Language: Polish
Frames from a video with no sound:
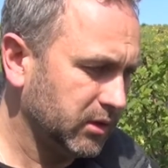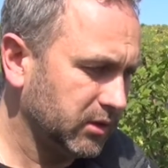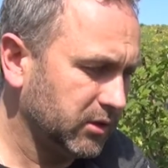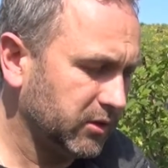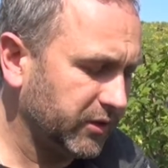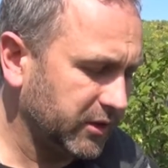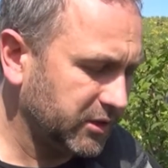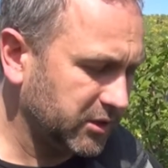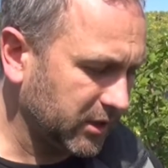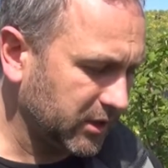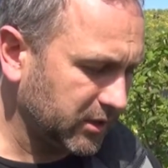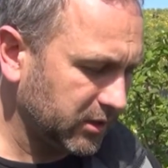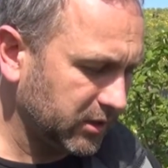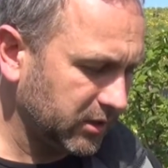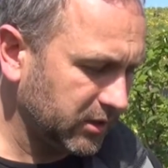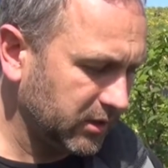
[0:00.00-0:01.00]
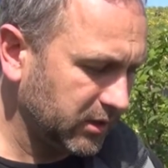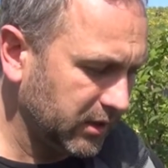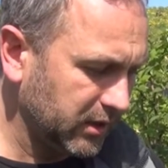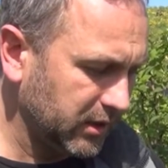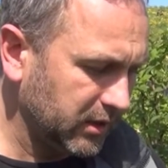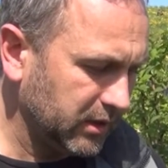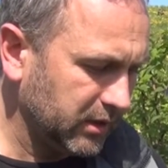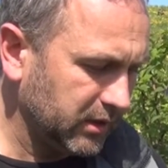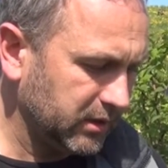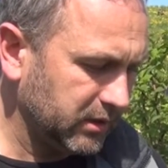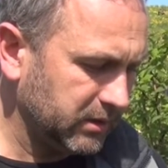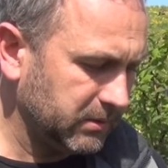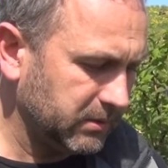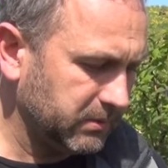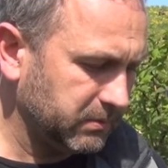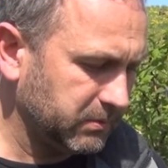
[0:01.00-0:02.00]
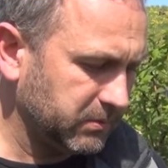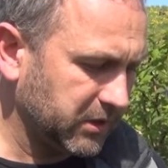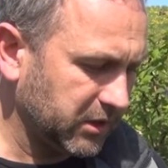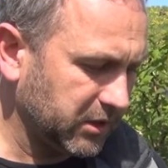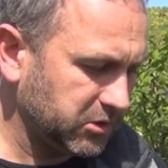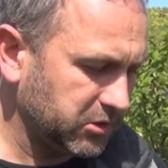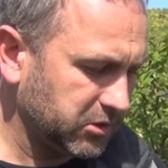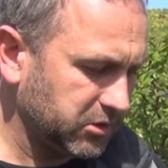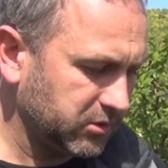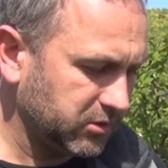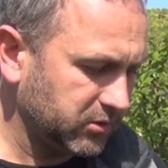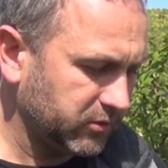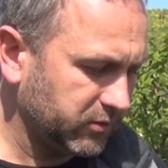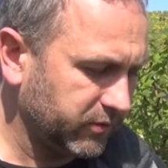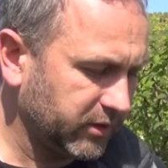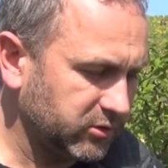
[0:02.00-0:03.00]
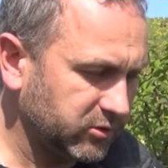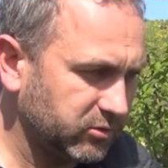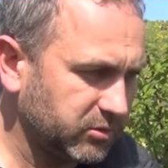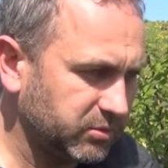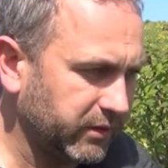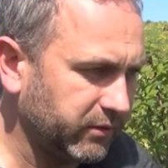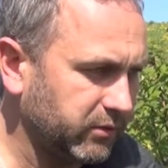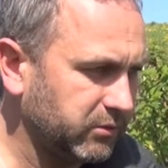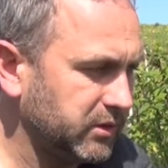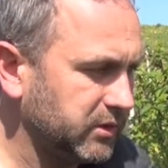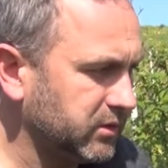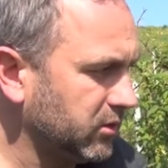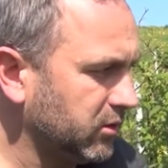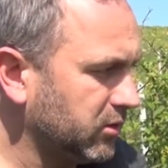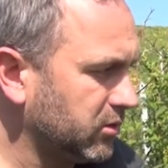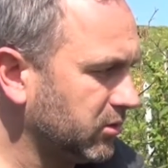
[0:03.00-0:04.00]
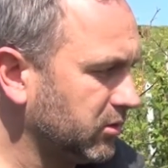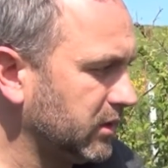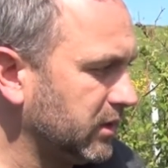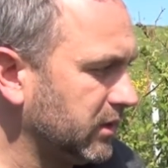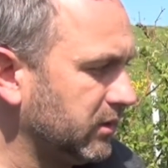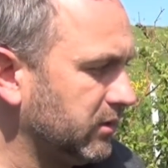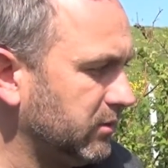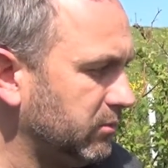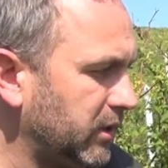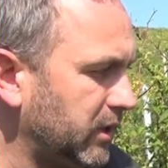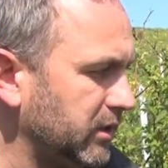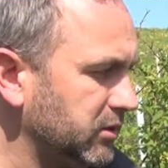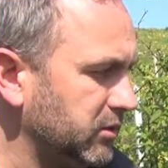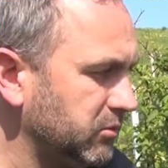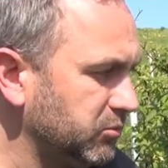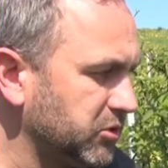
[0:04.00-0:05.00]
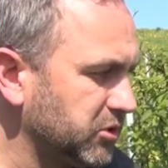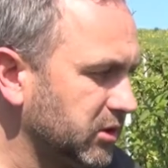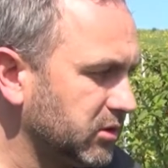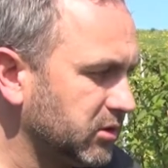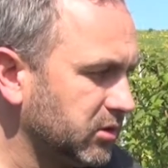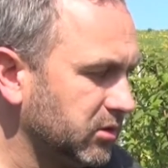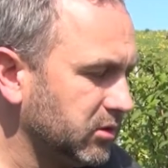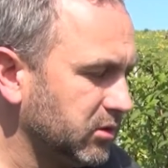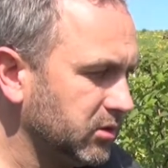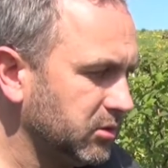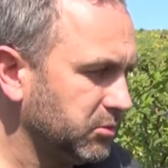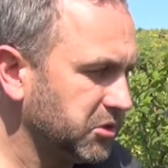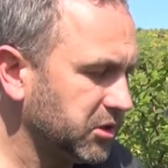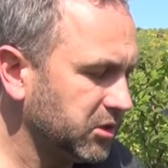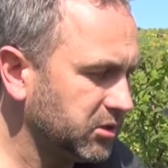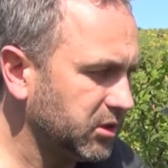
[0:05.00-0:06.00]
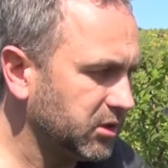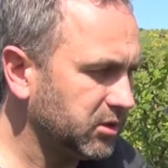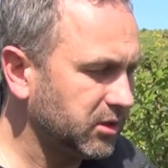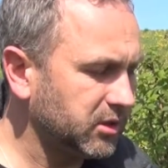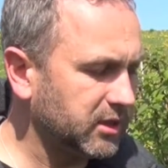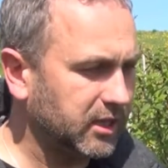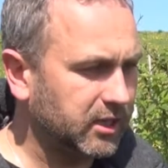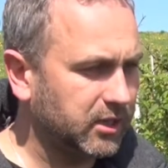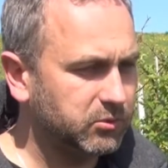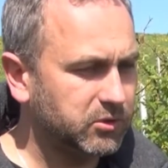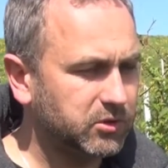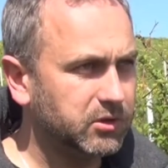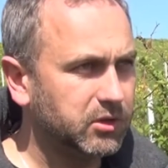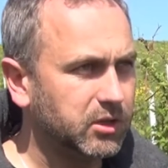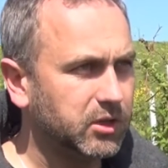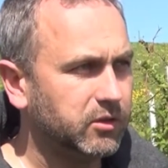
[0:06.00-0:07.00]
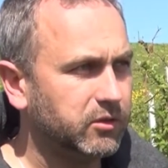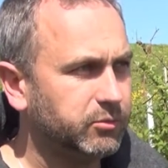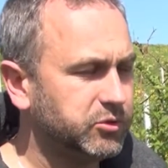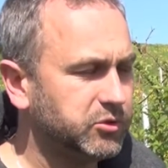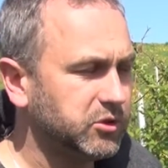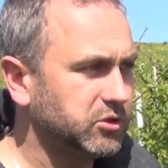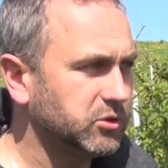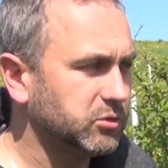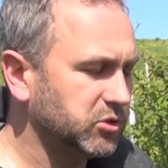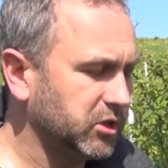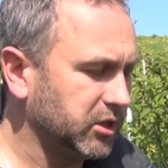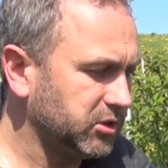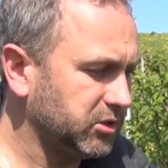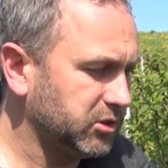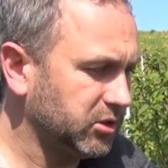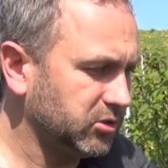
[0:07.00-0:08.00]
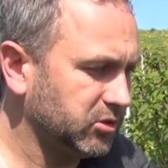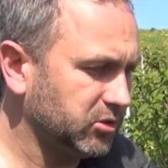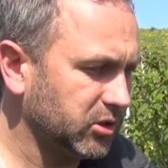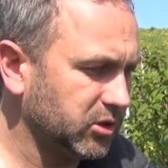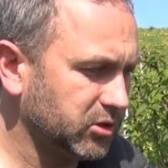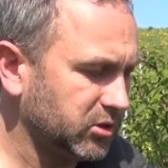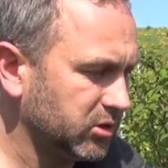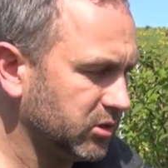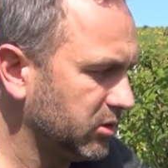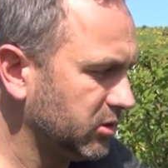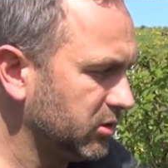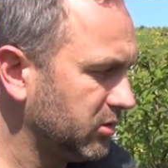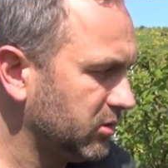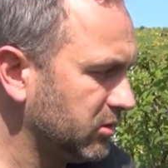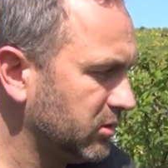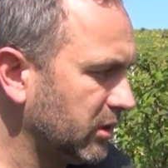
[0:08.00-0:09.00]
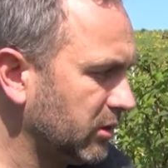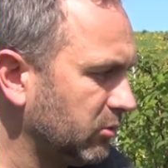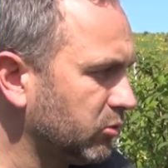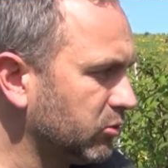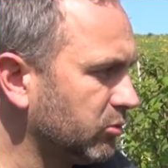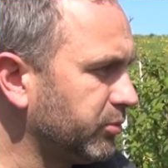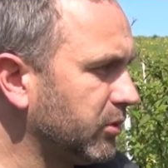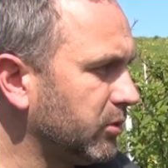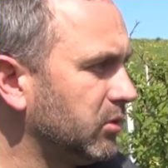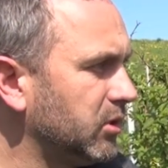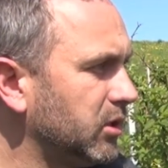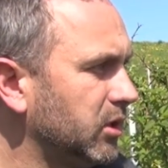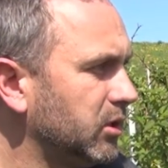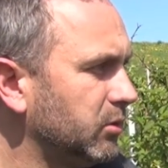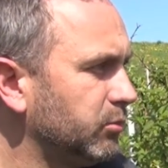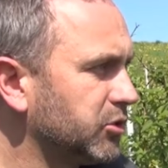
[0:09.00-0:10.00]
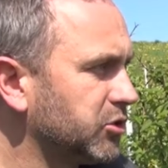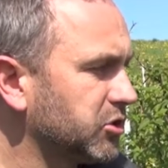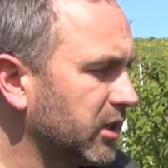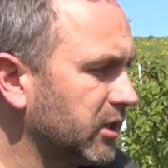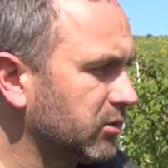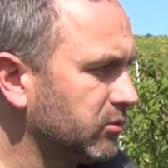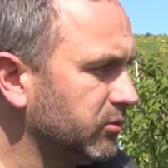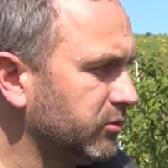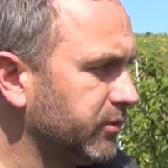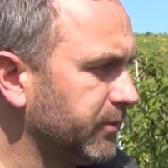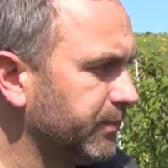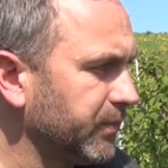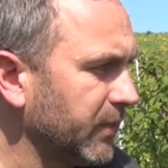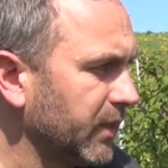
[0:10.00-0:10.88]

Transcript: kwieciaki. E, też ważną sprawą jest ochrona malin przed przeziernikami w późniejszym czasie, czy też całą grupą pryszczarków.